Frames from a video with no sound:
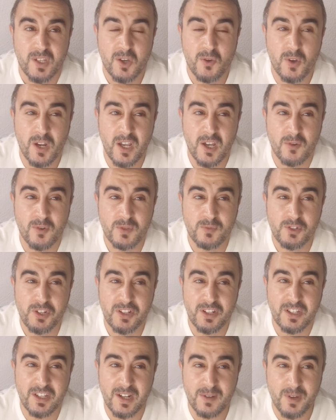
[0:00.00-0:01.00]
اخوان الاخوات
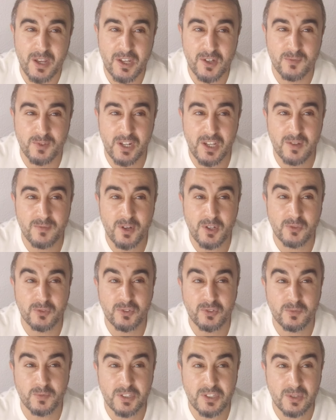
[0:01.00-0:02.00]
مشاهدينا الكرام حياكم الله اينما
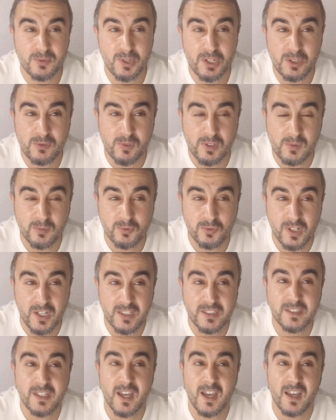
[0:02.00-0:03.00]
كنتم والسلام عليكم ورحمه الله
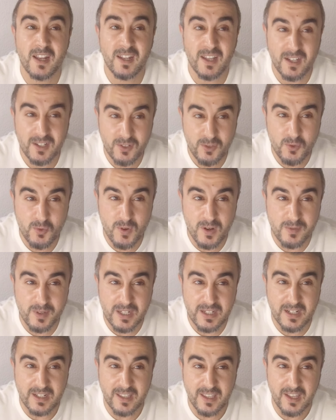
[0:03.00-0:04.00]
تعالى
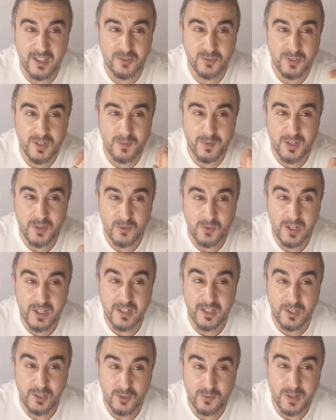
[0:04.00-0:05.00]
وبركاته نعم الاخوان
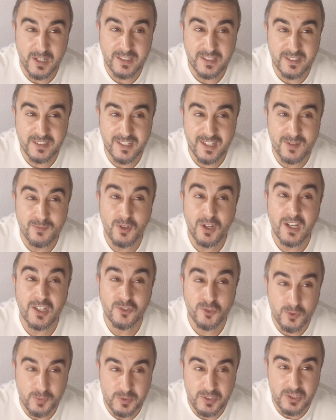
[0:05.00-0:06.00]
اليوم غادي نتكلموا على
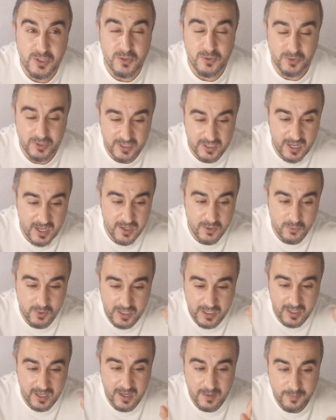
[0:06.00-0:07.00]
السوبسيديوس كاين
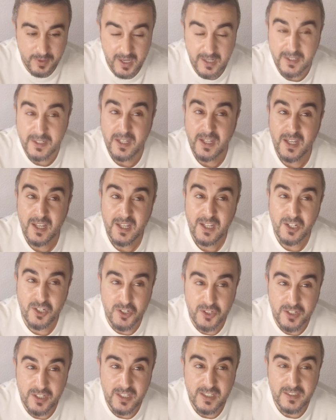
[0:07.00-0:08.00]
واحد الخبر
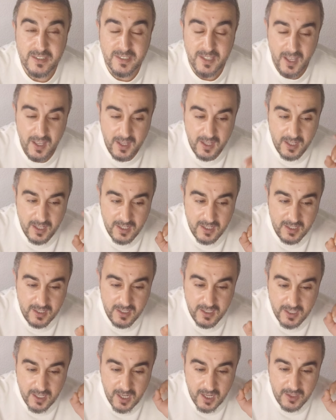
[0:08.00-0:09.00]
جديد
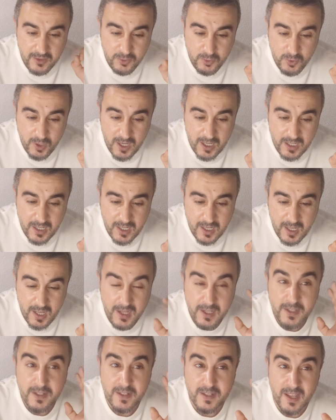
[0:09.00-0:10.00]
اللي عنده
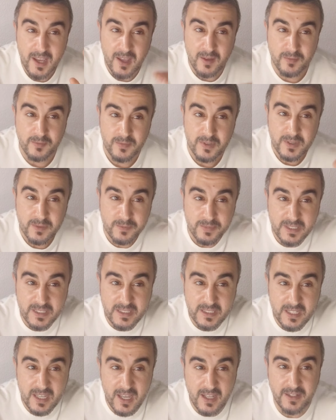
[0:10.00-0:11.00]
علاقه نعم
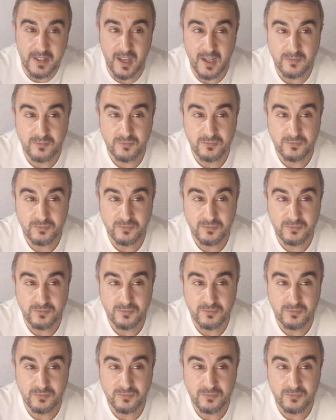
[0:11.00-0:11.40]
بالزياده